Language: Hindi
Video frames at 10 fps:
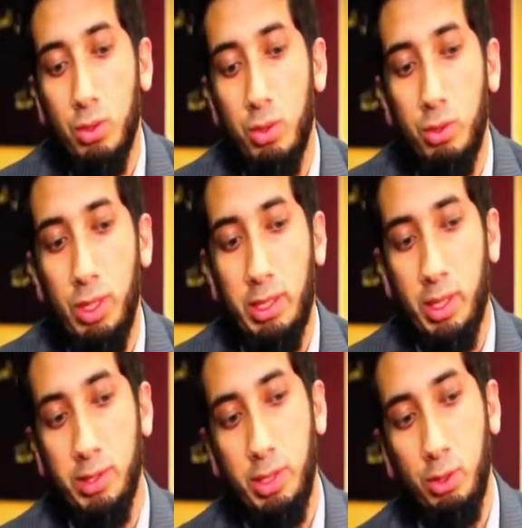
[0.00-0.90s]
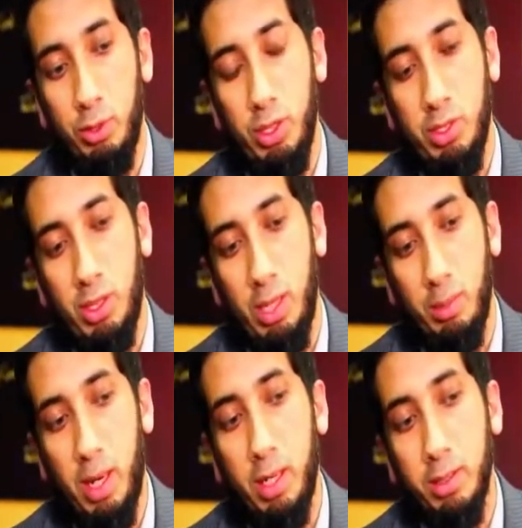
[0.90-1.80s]
तो एक तरह से दो तीन साल
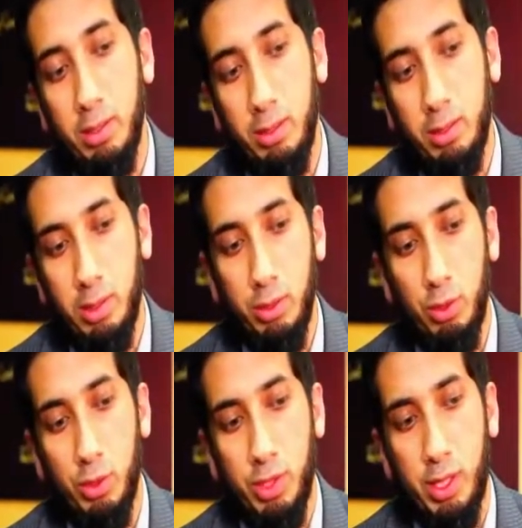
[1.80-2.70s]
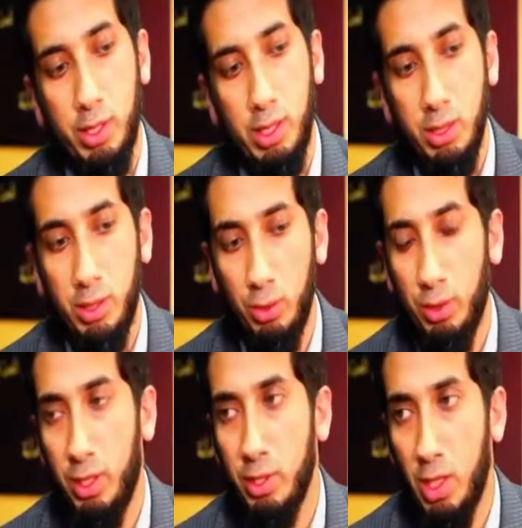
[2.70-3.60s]
बाद सन 2003 सन
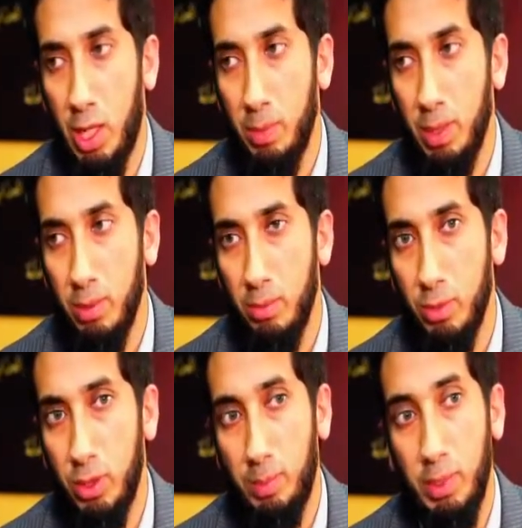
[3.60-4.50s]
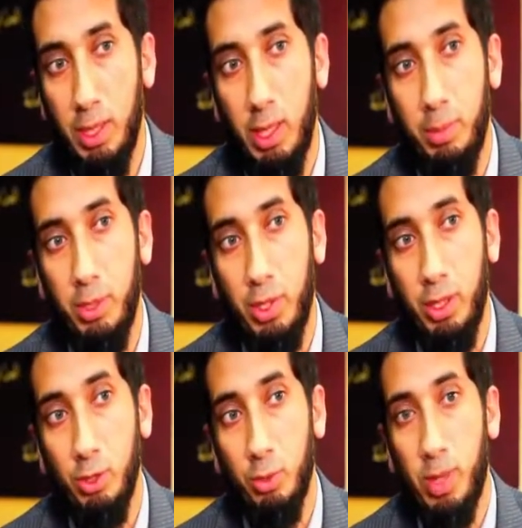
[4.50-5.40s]
2004 में मुझे अपनी अरबी
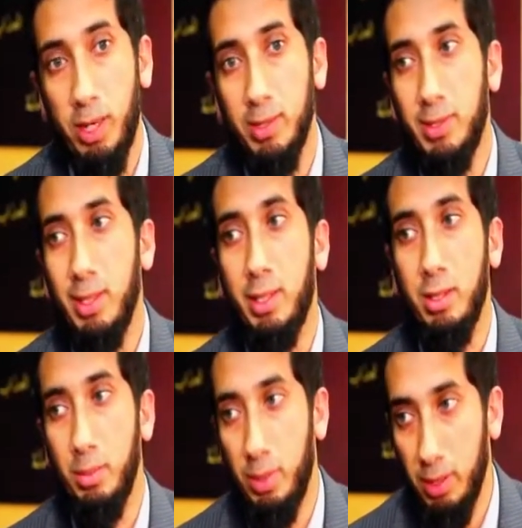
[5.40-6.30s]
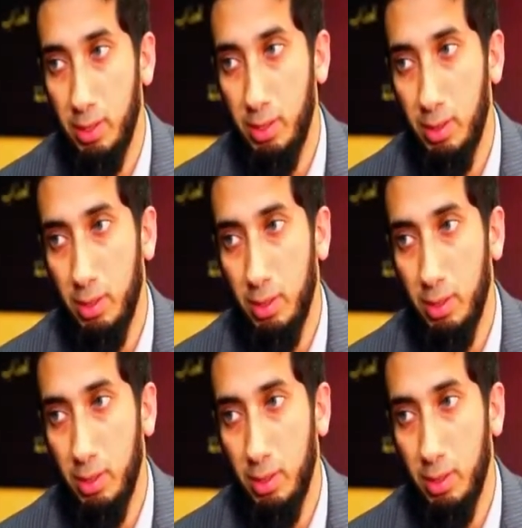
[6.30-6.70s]
ट्रेनिंग दोबारा से करनी पड़ी